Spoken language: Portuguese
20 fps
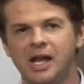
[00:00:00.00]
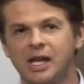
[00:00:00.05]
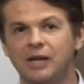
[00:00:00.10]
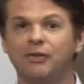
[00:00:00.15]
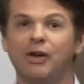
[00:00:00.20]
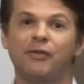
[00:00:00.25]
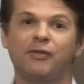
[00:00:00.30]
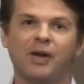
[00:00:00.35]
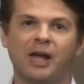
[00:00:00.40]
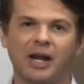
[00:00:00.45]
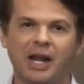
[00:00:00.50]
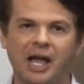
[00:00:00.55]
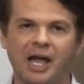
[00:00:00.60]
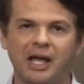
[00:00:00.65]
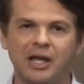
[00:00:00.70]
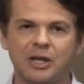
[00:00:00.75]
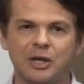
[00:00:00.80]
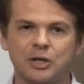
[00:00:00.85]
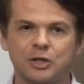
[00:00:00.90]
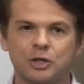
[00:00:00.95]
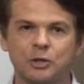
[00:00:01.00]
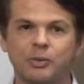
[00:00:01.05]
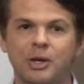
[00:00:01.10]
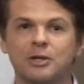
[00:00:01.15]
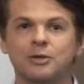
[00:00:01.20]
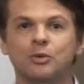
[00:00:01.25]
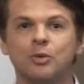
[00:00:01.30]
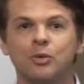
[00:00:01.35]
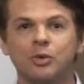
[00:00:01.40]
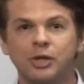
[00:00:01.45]
Ele vai falar sobre
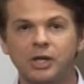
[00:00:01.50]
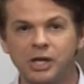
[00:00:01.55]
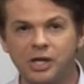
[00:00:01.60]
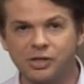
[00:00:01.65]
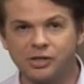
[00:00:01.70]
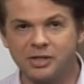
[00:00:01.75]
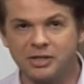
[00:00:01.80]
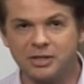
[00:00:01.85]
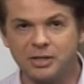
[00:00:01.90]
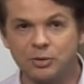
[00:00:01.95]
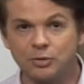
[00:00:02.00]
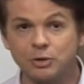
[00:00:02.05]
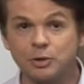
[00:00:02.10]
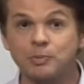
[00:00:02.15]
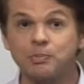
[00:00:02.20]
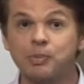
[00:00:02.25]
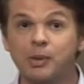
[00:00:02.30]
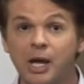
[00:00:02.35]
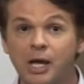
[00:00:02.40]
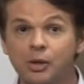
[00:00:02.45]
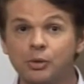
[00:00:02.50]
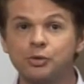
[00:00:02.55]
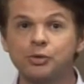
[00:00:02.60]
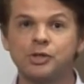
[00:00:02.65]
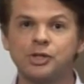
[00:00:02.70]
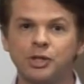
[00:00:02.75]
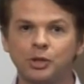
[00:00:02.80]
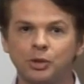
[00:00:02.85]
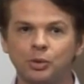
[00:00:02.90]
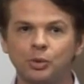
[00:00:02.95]
as conquistas e os planos do
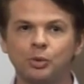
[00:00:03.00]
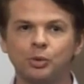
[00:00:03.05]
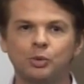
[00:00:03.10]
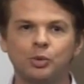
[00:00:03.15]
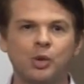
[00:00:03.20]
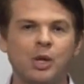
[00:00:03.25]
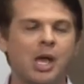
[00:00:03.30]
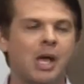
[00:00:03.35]
Instituto